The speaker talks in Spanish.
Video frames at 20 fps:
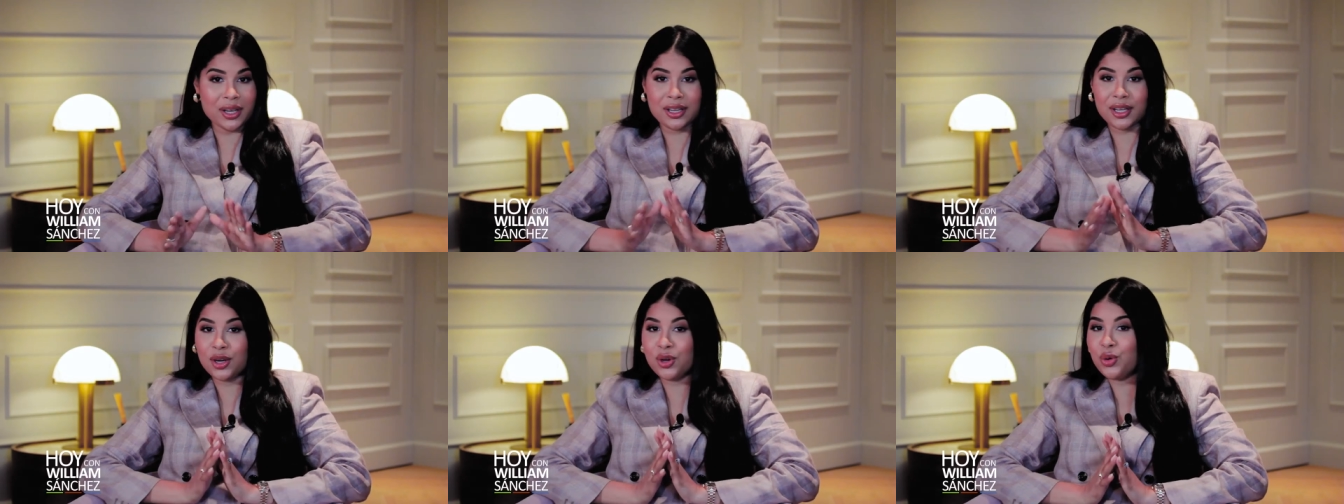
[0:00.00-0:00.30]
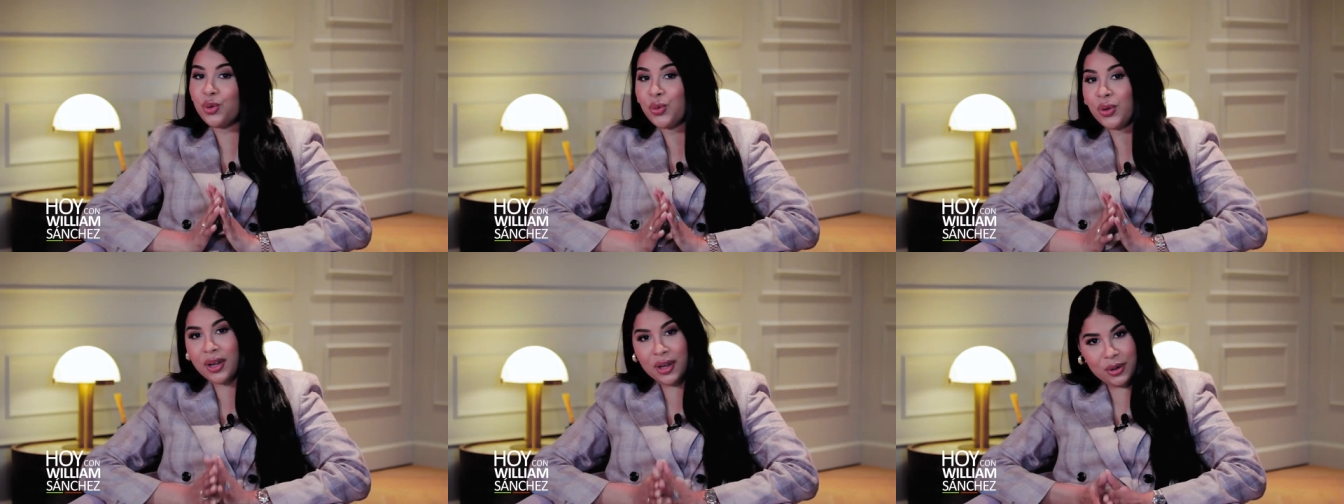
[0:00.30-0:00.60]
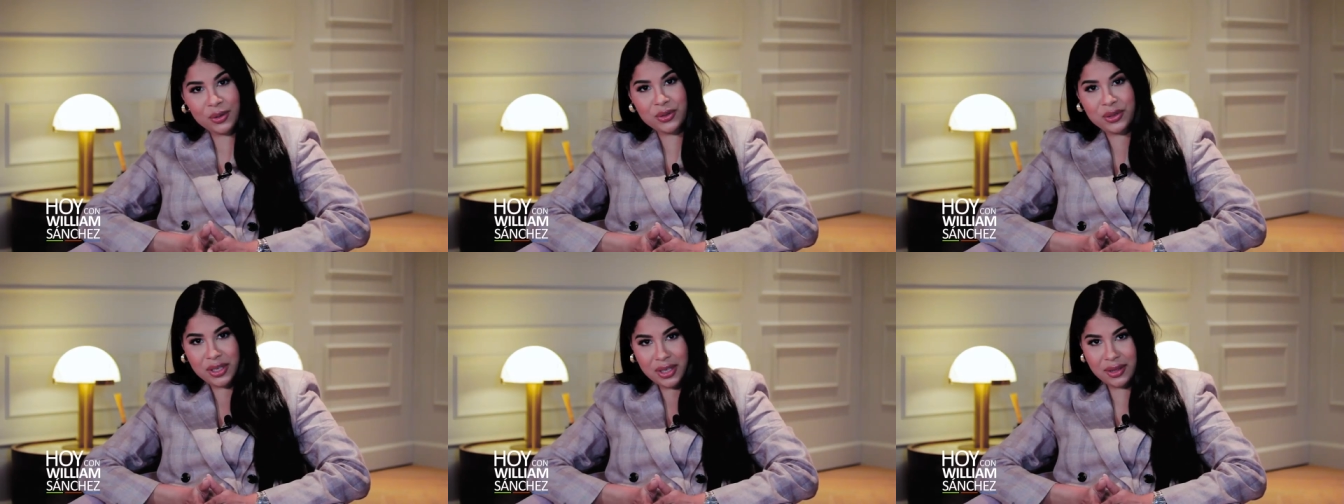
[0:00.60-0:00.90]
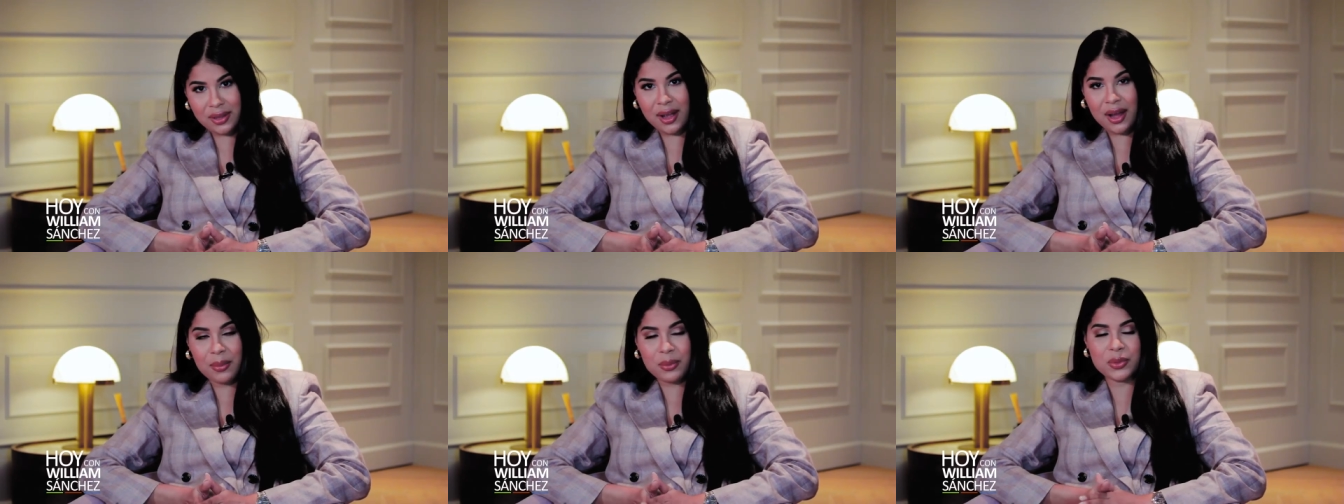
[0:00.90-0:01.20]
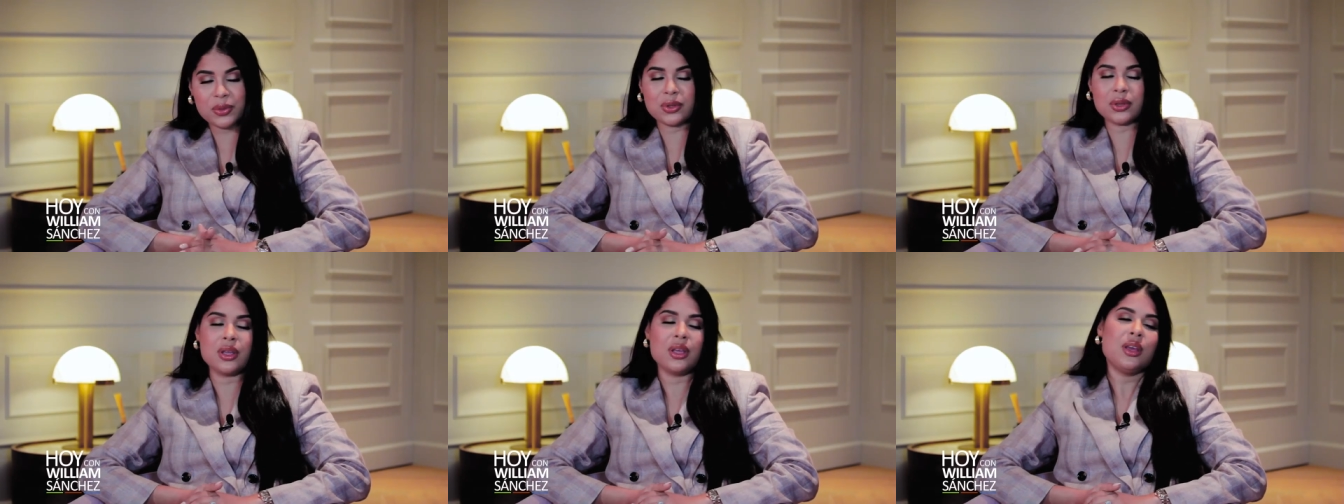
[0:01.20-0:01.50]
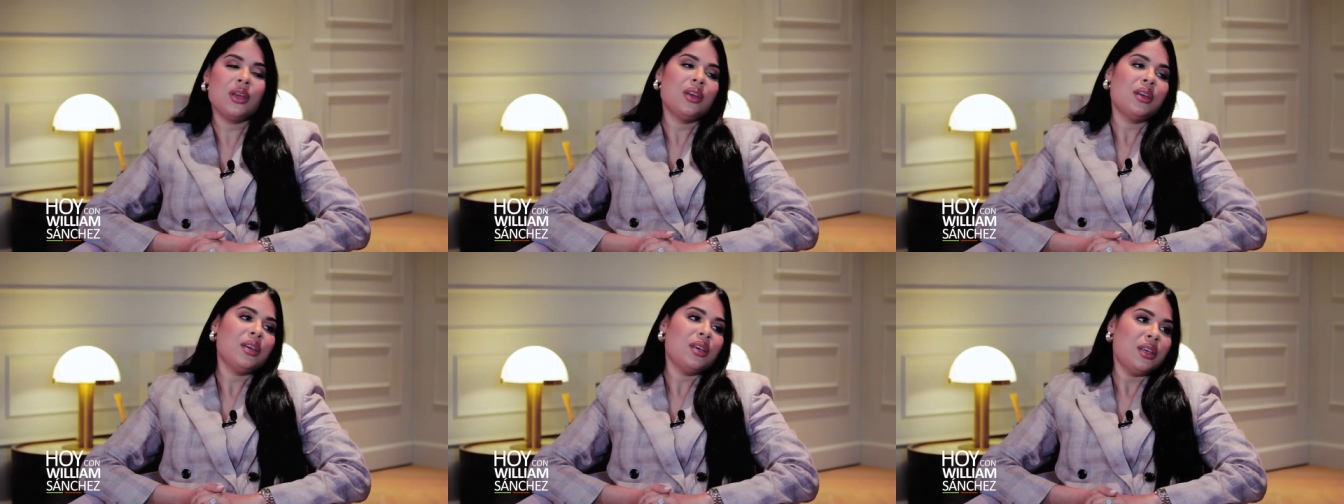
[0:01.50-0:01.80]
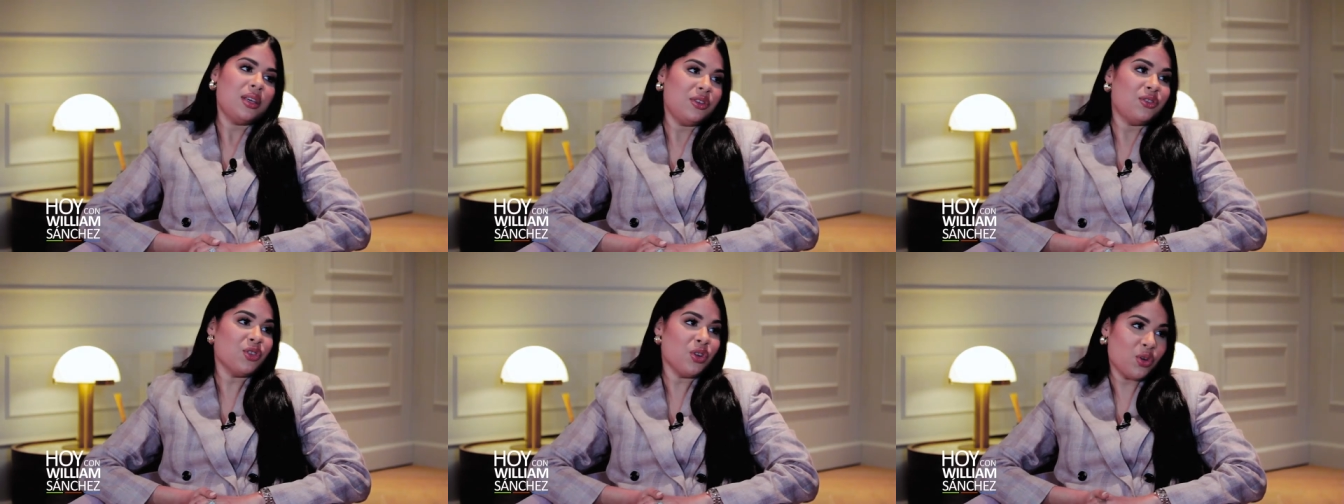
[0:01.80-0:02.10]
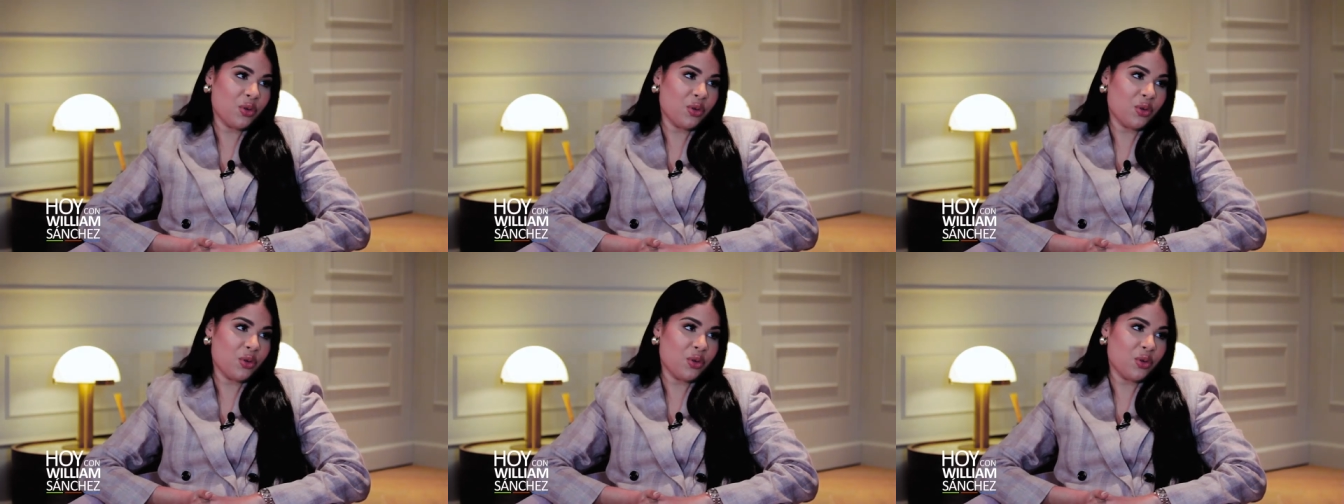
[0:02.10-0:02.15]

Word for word: que nunca nos quitamos. Y yo